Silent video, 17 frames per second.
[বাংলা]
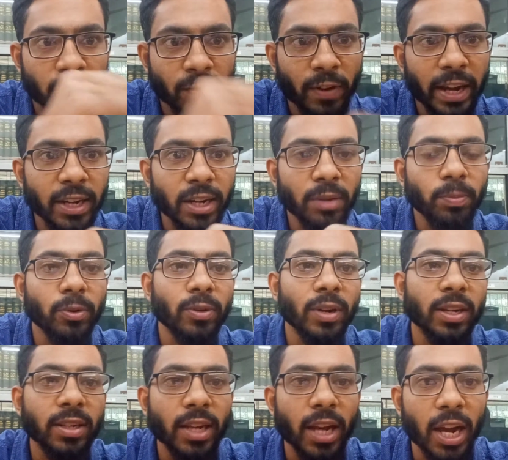ফাইনাল
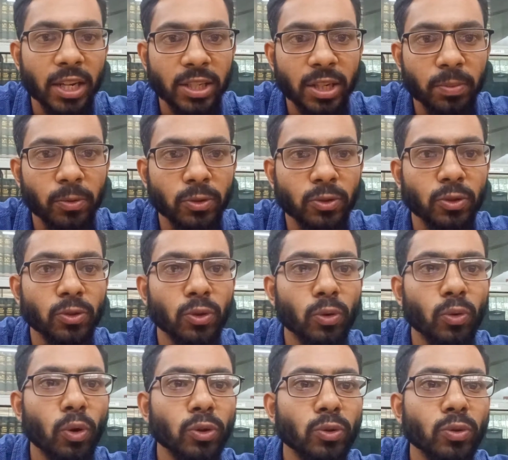প্রোডাক্টে আসা পর্যন্ত
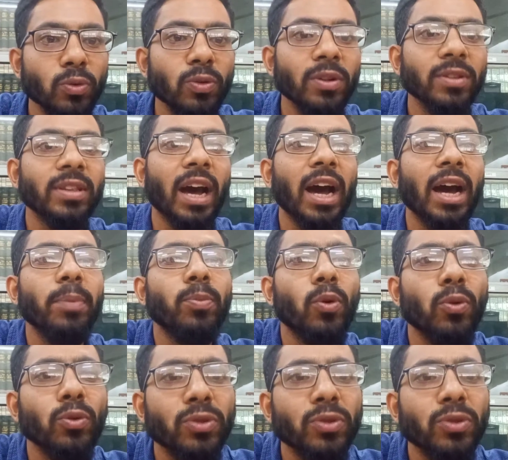কতগুলো ধাপ